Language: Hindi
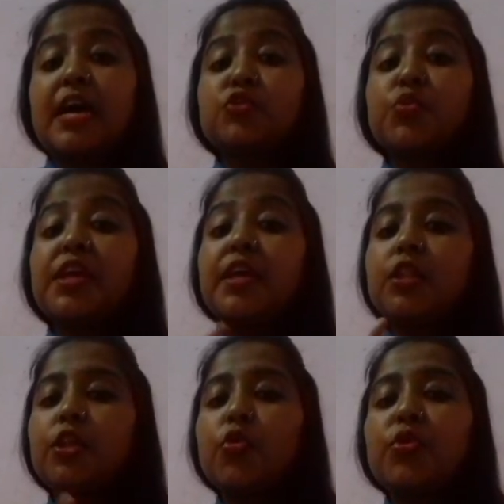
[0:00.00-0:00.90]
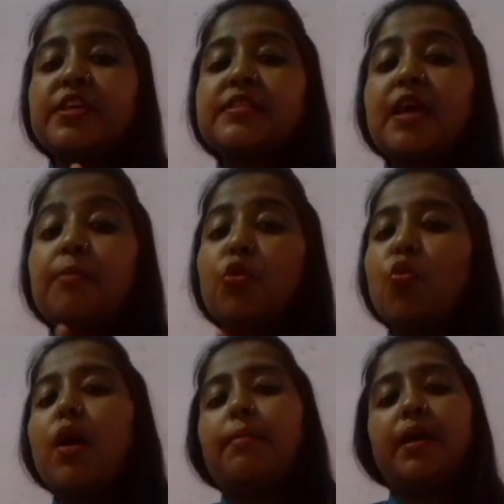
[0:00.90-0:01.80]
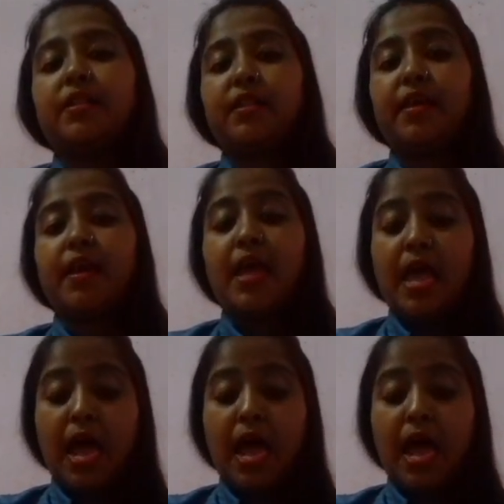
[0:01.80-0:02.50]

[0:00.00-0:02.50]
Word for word: आज उन्हीं की थ्योरीज का हम लोहा मानते हैं